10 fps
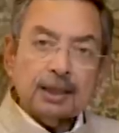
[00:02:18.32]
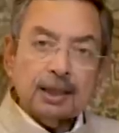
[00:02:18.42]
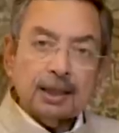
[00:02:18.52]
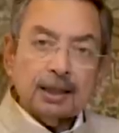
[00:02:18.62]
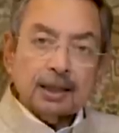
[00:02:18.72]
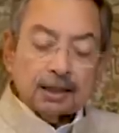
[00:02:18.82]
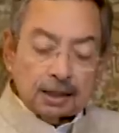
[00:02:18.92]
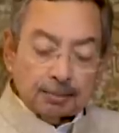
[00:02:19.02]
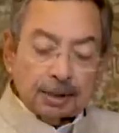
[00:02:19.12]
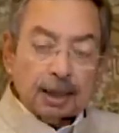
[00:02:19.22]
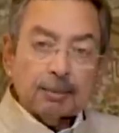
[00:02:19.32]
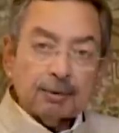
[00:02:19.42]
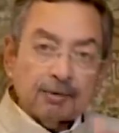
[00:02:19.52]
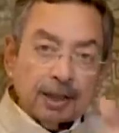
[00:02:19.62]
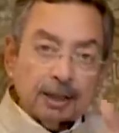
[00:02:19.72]
दिया है जब तक आप
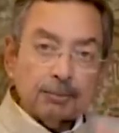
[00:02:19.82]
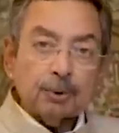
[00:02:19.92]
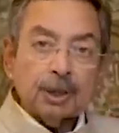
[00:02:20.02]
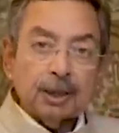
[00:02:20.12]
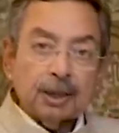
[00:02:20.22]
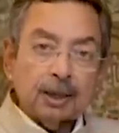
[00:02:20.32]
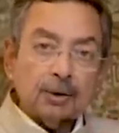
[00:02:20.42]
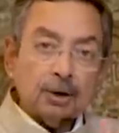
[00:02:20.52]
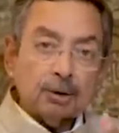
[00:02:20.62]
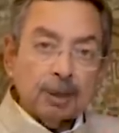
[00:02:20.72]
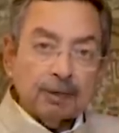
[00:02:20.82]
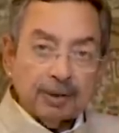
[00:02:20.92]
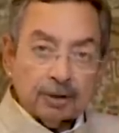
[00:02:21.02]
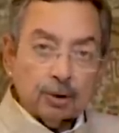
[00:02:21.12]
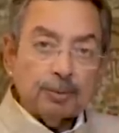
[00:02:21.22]
ये वायदे पूरे नहीं करोगे जो
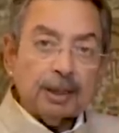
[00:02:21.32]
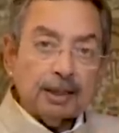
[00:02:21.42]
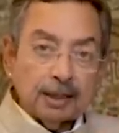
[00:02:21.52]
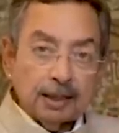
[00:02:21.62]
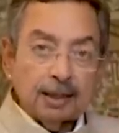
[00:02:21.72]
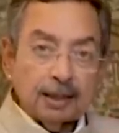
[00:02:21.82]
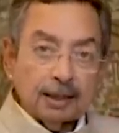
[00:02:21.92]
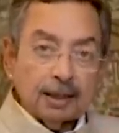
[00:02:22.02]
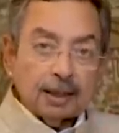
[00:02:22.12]
मैनिफेस्टो में किए हैं